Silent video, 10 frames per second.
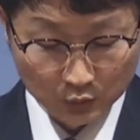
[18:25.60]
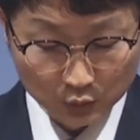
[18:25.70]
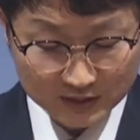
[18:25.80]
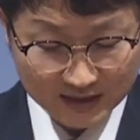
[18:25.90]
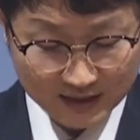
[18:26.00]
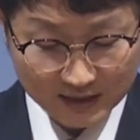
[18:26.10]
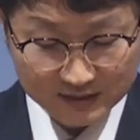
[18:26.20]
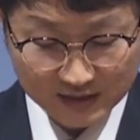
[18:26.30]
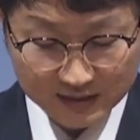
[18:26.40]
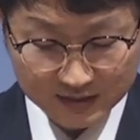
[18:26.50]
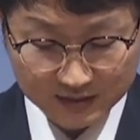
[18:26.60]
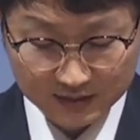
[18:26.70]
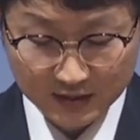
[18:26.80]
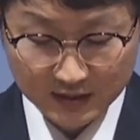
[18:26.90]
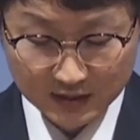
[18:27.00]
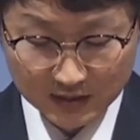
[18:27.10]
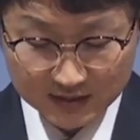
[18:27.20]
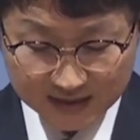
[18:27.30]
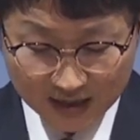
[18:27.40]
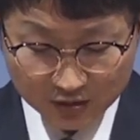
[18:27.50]
돈을 사랑하는 자는
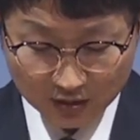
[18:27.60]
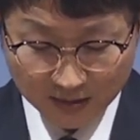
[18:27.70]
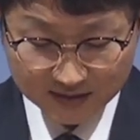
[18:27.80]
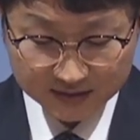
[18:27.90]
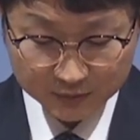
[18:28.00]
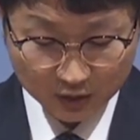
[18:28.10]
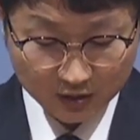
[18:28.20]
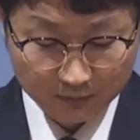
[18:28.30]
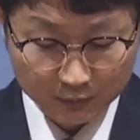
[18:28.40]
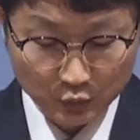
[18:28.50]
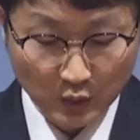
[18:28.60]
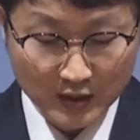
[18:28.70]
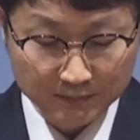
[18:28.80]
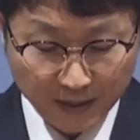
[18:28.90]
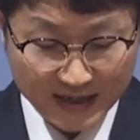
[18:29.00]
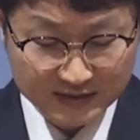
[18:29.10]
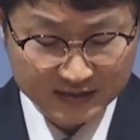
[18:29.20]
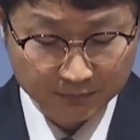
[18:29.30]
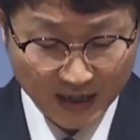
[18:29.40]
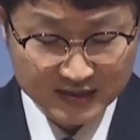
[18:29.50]
사 절 말씀처럼 또한
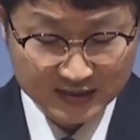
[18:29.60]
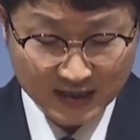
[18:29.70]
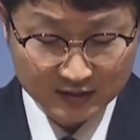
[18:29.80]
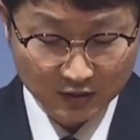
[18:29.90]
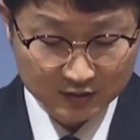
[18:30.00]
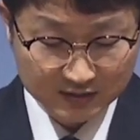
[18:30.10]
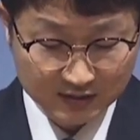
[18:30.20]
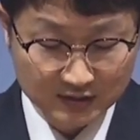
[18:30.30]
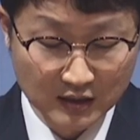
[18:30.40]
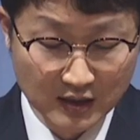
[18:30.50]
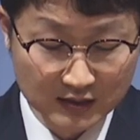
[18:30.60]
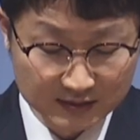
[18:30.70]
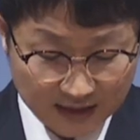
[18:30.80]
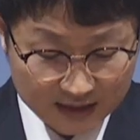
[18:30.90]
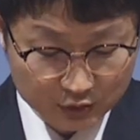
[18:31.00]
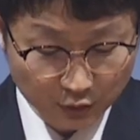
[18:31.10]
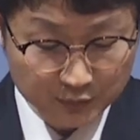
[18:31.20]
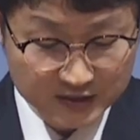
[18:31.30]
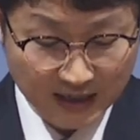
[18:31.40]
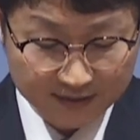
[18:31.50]
배신하는 것을
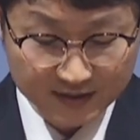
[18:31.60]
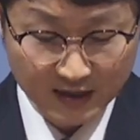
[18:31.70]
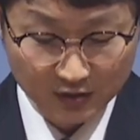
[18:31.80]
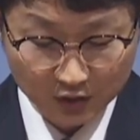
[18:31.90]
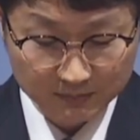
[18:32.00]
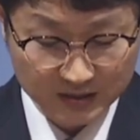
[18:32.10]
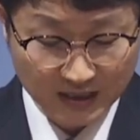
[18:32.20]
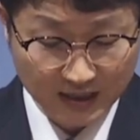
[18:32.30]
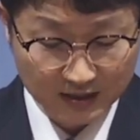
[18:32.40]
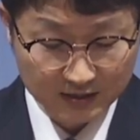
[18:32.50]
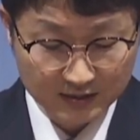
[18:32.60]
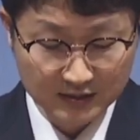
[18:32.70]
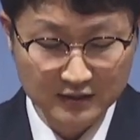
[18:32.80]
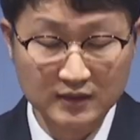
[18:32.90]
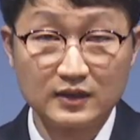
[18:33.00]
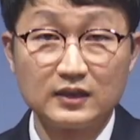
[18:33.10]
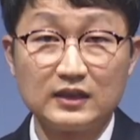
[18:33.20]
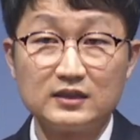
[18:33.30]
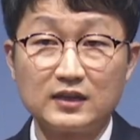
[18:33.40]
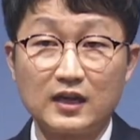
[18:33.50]
대수롭지 않게 여깁니다.
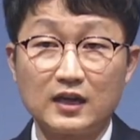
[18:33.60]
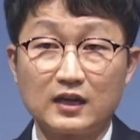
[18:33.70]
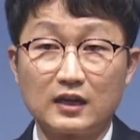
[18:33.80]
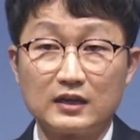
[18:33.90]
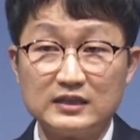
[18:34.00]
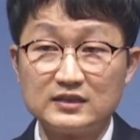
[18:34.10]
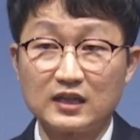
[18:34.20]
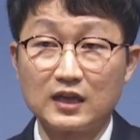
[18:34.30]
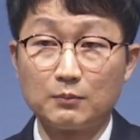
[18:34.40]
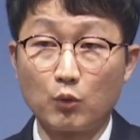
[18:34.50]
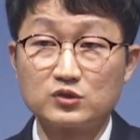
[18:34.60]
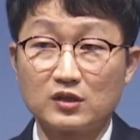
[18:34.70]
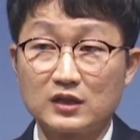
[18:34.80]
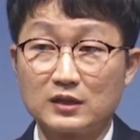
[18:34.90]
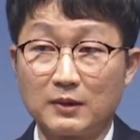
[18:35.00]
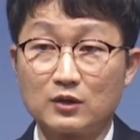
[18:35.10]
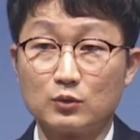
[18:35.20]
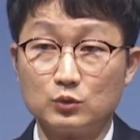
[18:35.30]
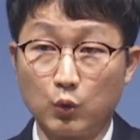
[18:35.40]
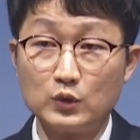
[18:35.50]
이들의 인생의 목적이
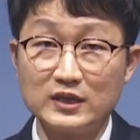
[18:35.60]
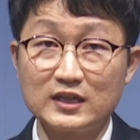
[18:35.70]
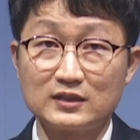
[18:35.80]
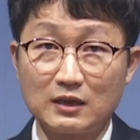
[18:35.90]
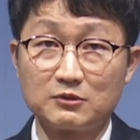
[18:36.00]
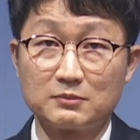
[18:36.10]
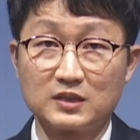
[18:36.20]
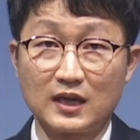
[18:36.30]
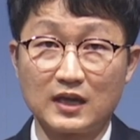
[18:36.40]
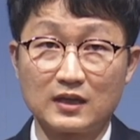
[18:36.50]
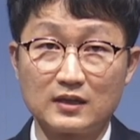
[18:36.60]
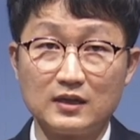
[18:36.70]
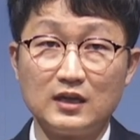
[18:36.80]
바로 돈이기 때문입니다.